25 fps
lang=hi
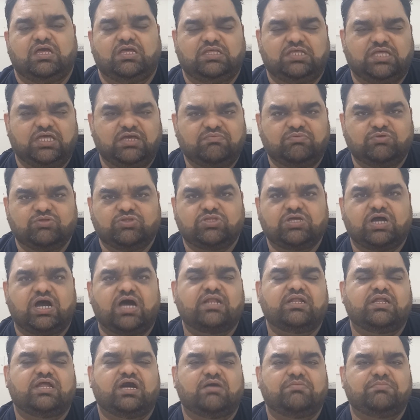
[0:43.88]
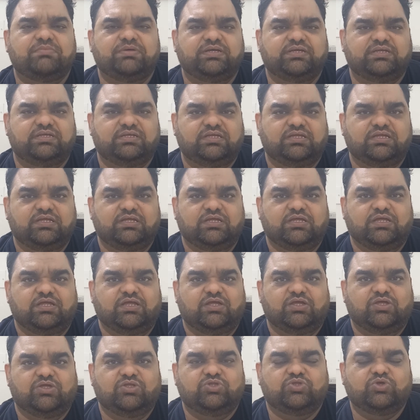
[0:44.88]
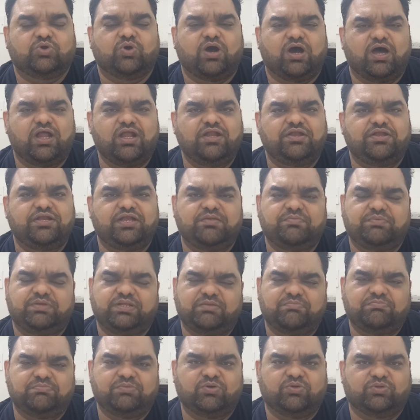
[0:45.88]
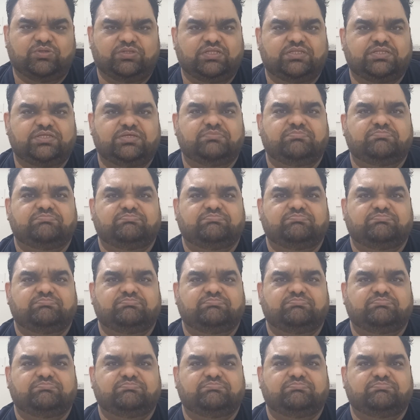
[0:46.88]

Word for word: ये वो चार नाम हैं जो हर ड्रीम टीम में होते थे